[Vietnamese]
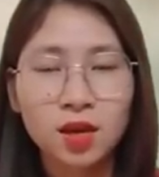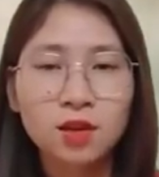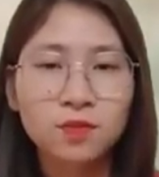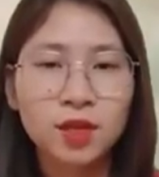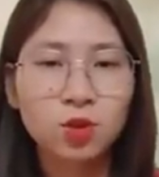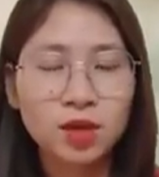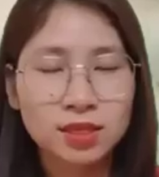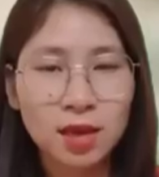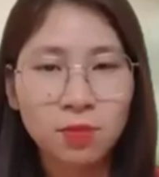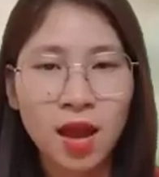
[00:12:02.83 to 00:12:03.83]
Tử vi tuổi
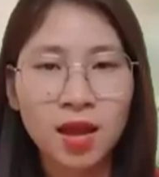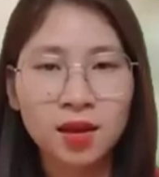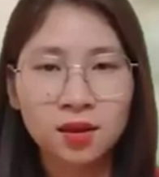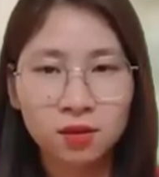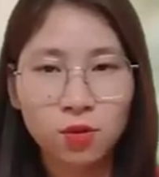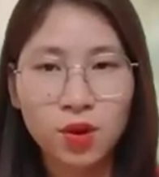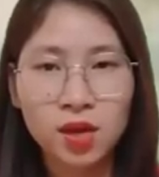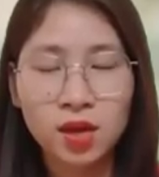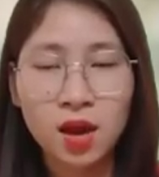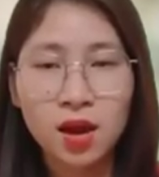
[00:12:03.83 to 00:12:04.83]
Giáp Thân,
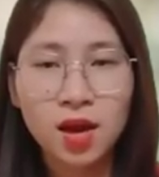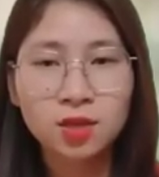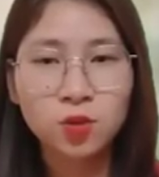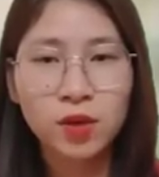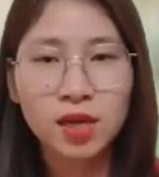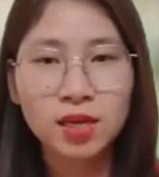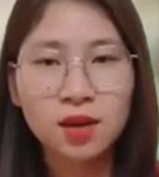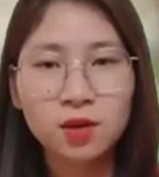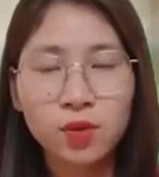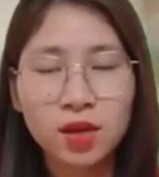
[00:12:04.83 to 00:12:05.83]
Thủy, cần chú ý
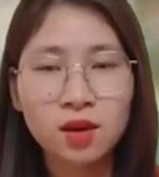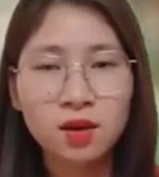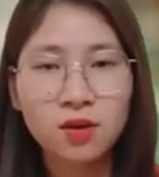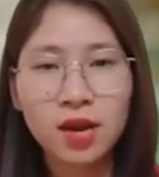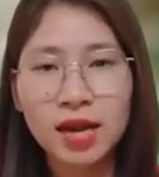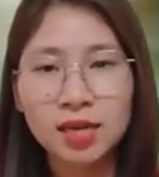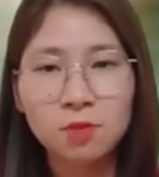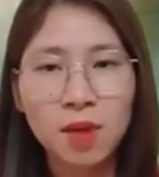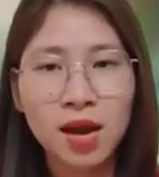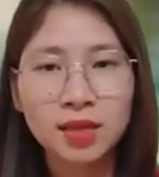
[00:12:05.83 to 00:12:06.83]
tới nguy cơ có kẻ
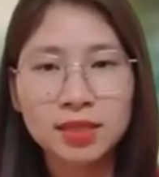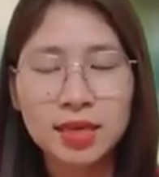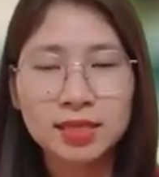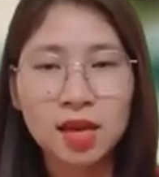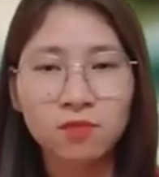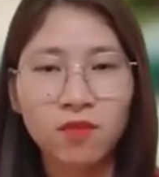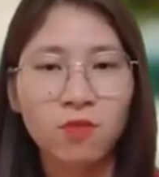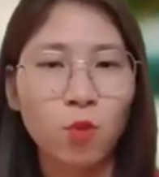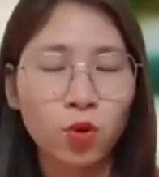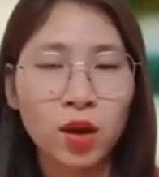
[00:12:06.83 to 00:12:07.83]
thứ ba chen chân
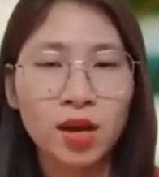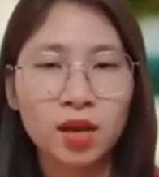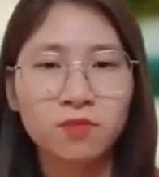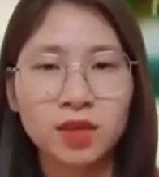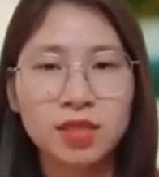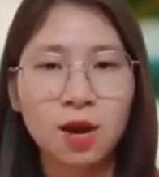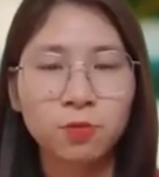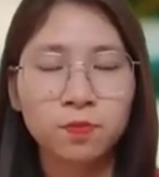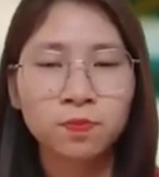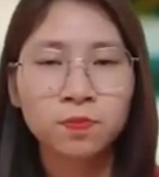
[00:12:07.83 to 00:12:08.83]
vào mối quan hệ vợ
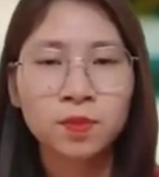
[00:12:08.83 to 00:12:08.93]
chồng.